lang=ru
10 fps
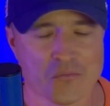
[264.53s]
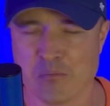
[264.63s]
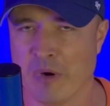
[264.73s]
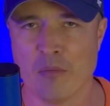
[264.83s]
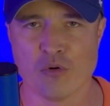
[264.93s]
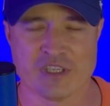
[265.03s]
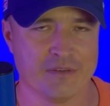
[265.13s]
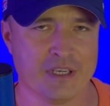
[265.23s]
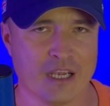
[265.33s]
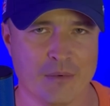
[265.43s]
помочь
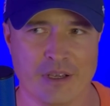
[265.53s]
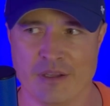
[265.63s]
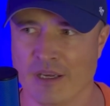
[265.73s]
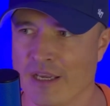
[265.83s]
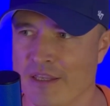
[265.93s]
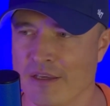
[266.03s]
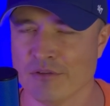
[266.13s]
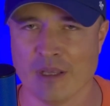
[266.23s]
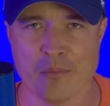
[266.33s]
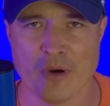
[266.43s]
своей команде, хотел
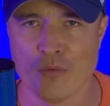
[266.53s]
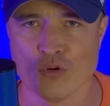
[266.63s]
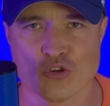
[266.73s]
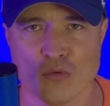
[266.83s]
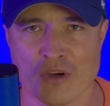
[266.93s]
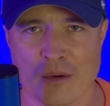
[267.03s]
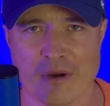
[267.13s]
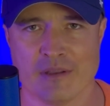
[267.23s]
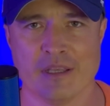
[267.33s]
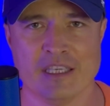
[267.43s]
там помочь, чтобы
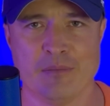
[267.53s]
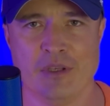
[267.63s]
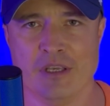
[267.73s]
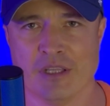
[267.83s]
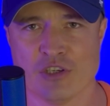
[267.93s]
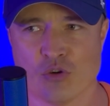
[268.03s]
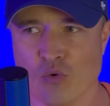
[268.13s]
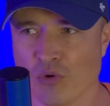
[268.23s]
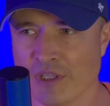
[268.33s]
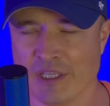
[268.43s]
команда изменила
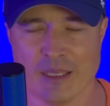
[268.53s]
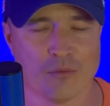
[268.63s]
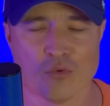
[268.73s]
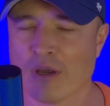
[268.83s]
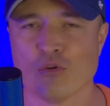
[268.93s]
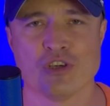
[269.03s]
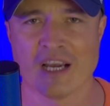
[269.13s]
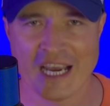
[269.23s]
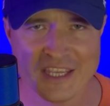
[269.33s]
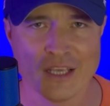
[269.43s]
исход или там, ну, короче,
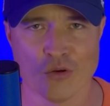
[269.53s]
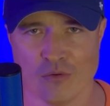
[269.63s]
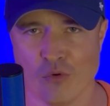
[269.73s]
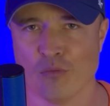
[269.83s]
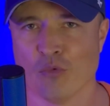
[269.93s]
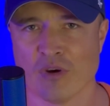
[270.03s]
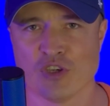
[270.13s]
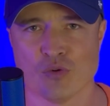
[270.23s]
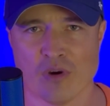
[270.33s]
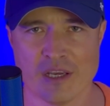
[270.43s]
хотел он, он много
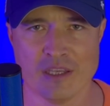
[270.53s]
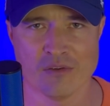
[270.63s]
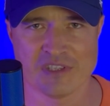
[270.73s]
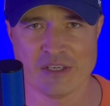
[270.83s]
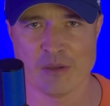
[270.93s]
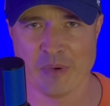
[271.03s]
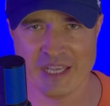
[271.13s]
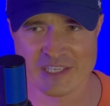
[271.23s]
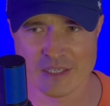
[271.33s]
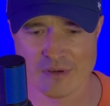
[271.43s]
чего хотел сделать
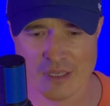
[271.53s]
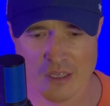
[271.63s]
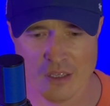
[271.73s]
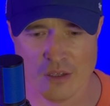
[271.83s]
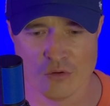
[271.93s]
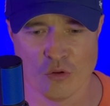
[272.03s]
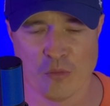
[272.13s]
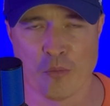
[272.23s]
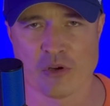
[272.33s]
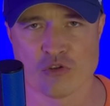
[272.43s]
полезного, но он
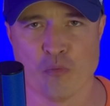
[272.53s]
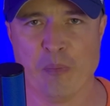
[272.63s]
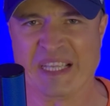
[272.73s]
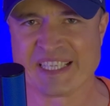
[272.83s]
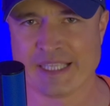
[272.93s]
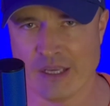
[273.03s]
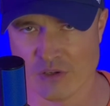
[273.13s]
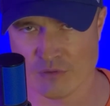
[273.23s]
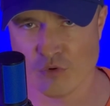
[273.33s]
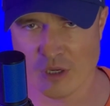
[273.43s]
попросту
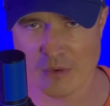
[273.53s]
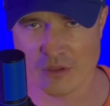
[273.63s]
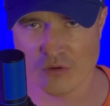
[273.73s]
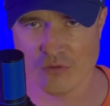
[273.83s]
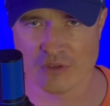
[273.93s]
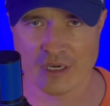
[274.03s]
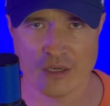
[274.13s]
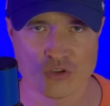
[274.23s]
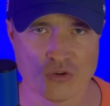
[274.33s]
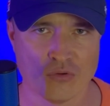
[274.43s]
подставил свою команду.
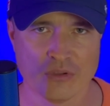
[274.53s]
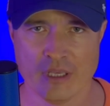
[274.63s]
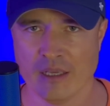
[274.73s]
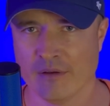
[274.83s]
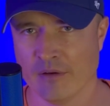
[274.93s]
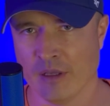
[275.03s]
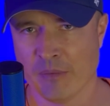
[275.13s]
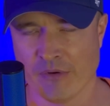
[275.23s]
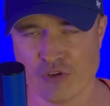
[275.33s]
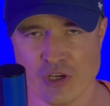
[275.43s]
Вторая желтая
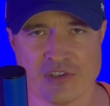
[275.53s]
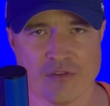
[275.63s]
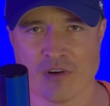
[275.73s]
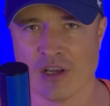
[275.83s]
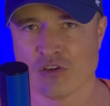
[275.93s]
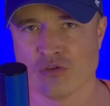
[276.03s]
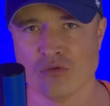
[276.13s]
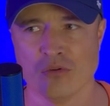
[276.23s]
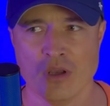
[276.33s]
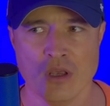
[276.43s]
превращается в
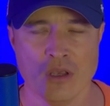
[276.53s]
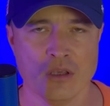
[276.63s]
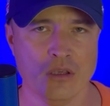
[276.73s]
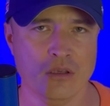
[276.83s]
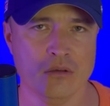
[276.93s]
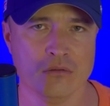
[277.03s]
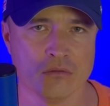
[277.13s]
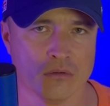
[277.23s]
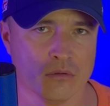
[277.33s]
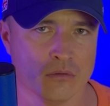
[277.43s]
красную, и
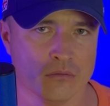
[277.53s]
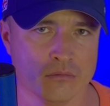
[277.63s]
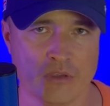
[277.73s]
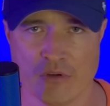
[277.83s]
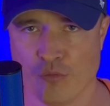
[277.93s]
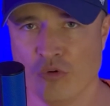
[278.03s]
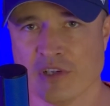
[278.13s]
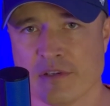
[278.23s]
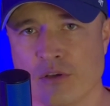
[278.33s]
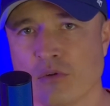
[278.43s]
э, Ливерпуль
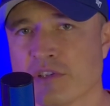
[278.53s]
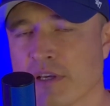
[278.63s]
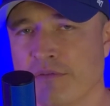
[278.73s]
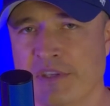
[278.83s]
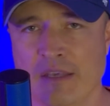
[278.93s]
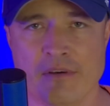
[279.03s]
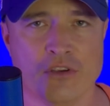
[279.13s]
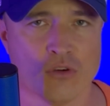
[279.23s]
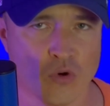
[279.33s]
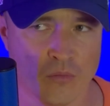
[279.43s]
остается в
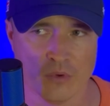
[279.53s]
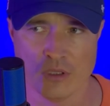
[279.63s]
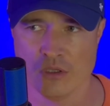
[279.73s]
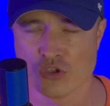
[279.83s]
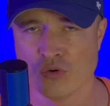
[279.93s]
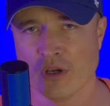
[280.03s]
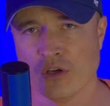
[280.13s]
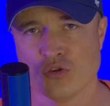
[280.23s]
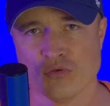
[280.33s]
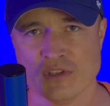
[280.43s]
9 ром. И что я
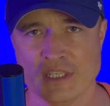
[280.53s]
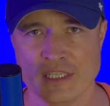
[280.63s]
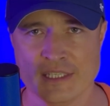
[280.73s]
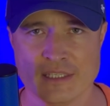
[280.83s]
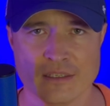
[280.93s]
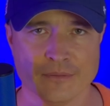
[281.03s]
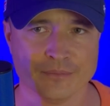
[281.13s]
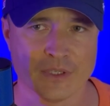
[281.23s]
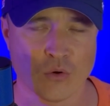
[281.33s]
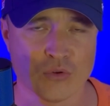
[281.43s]
хочу здесь, э,
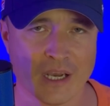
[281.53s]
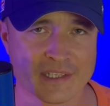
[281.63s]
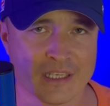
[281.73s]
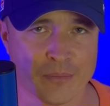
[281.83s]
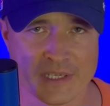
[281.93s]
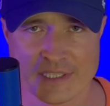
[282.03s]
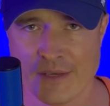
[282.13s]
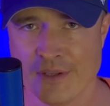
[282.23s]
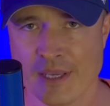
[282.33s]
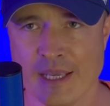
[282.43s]
куда акцент
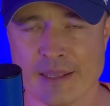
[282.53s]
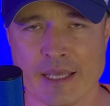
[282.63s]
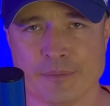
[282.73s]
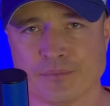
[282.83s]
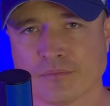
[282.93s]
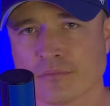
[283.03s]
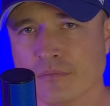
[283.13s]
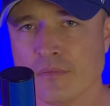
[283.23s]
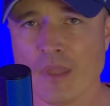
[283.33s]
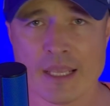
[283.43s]
поставить, это
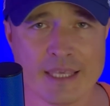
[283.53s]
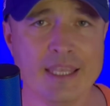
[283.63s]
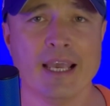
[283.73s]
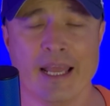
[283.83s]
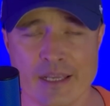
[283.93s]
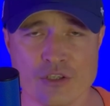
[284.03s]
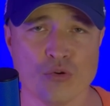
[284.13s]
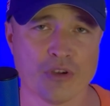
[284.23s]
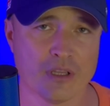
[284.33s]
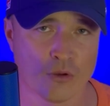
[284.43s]
гениальность
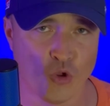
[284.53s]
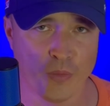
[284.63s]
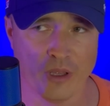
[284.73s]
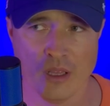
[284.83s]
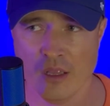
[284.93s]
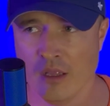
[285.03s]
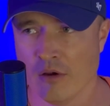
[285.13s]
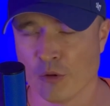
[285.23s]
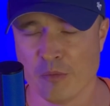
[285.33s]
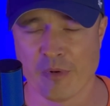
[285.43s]
Юргена Клопа.
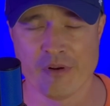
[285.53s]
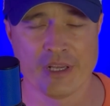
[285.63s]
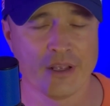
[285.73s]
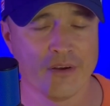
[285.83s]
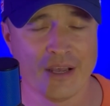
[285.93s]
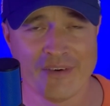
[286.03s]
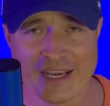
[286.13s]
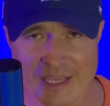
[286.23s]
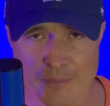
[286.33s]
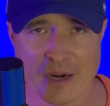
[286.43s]
Вот мы привыкли
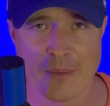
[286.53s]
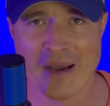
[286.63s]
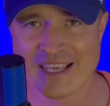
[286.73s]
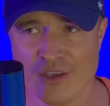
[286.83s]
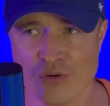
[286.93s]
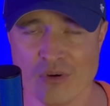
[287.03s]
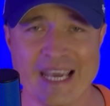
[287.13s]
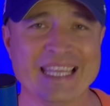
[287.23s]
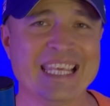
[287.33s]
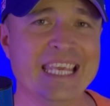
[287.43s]
говорить про магию,
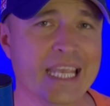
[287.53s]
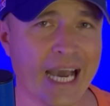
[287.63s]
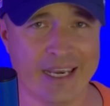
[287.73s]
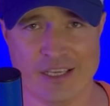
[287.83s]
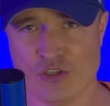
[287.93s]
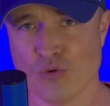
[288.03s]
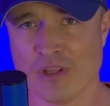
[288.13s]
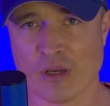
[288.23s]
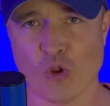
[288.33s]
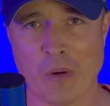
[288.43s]
это гениальность
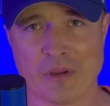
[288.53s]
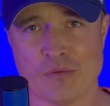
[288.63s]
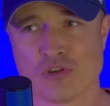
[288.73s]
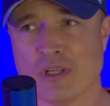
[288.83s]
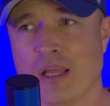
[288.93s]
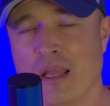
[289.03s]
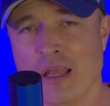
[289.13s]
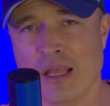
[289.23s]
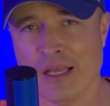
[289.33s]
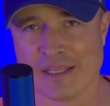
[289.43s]
Юргена Клопа, потому что
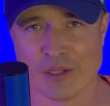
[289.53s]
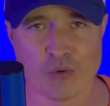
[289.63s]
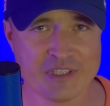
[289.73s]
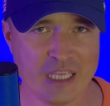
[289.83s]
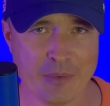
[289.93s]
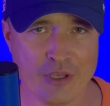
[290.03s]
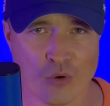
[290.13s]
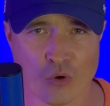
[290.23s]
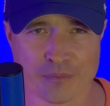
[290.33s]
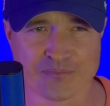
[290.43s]
до такой степени
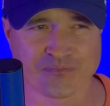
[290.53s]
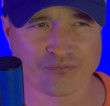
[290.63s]
он